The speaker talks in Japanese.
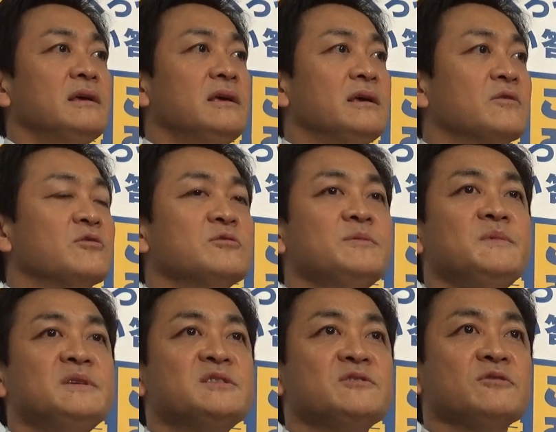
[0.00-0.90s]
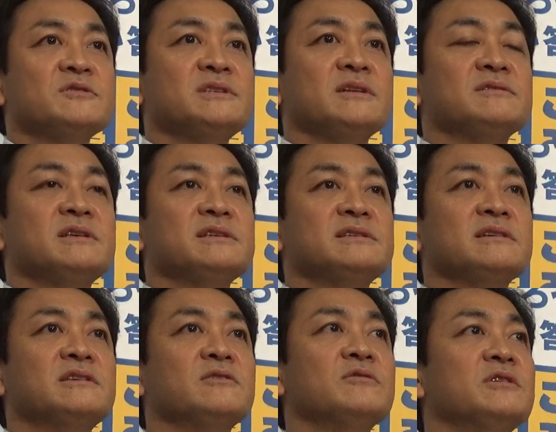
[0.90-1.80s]
えー、国民民主党としての政
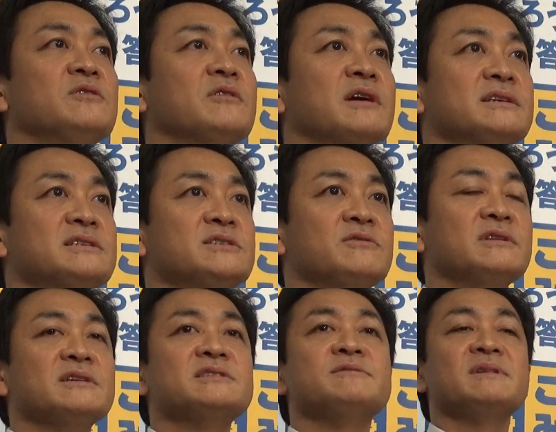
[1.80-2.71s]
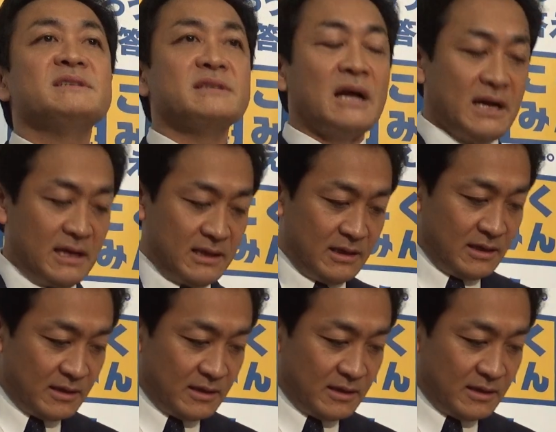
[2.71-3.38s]
策協議を開始をいたしました。